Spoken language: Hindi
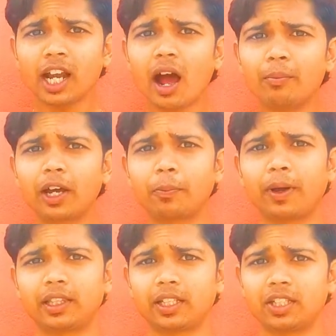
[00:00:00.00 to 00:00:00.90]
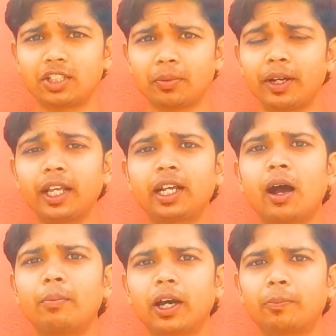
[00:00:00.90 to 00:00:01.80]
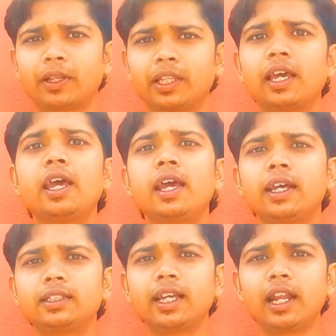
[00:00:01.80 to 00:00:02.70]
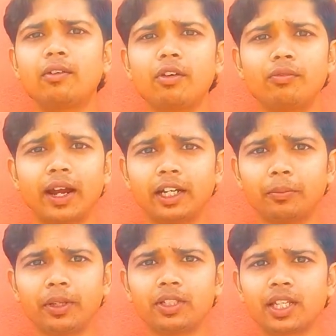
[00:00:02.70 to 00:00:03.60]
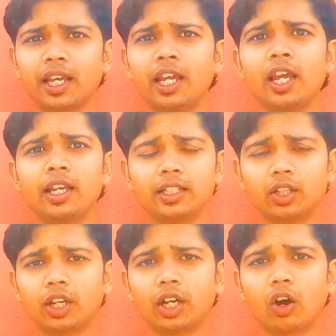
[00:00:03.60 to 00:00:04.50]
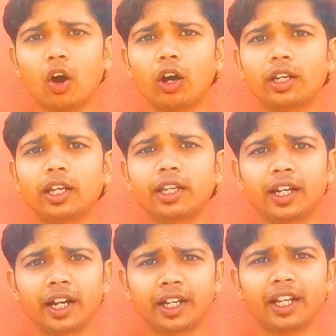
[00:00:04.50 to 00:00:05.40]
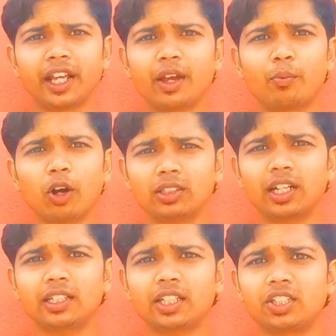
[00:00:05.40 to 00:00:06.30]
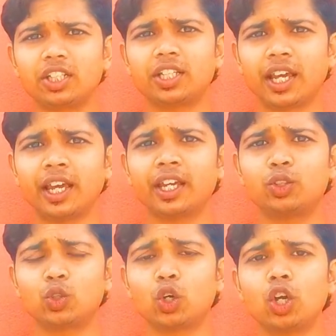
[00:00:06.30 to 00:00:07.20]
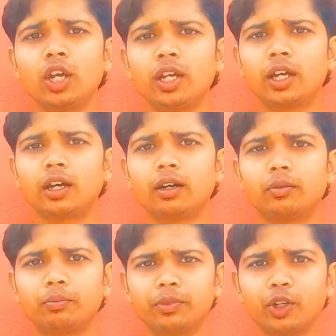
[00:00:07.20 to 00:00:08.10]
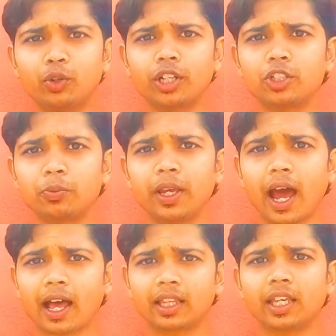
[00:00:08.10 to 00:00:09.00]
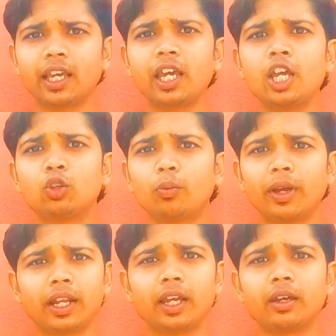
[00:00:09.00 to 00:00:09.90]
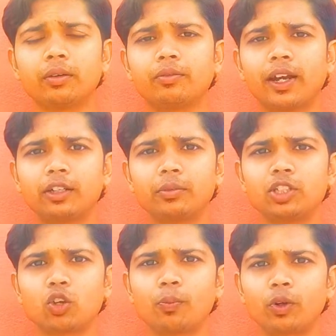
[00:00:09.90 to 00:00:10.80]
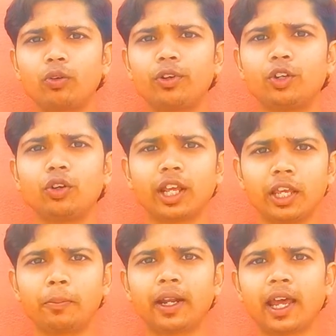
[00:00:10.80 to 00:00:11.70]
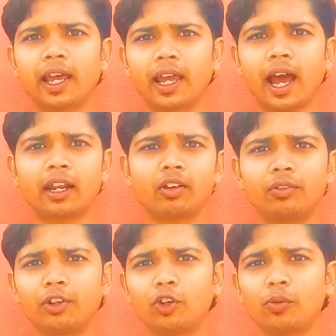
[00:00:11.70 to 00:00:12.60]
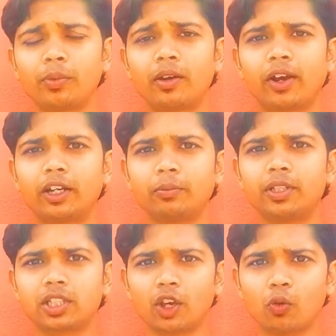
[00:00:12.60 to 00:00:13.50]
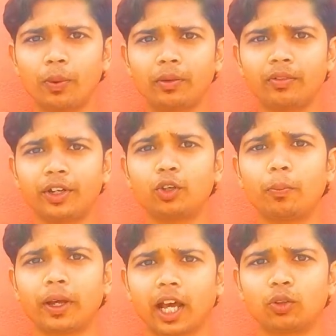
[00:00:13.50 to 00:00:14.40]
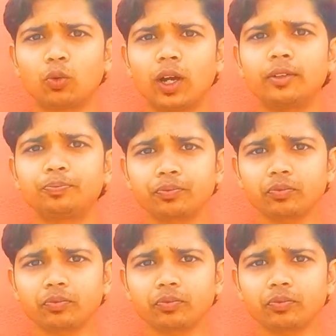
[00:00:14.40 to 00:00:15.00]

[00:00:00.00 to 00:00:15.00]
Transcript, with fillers: काम कर पाती है सिस्टमेटिक काम कर पाती है इसके अलावा वाइटामस हैं और क्रेटीन है बहुत सारे ऐसे चीज़ हैं जो न्यूट्रिएंट्स में आते हैं तो मैंने वाइटामस के ऊपर कोई वीडियो नहीं बनाया है आने वाली वीडियो में मैं वाइटामस के ऊपर भी वीडियो बना दूंगा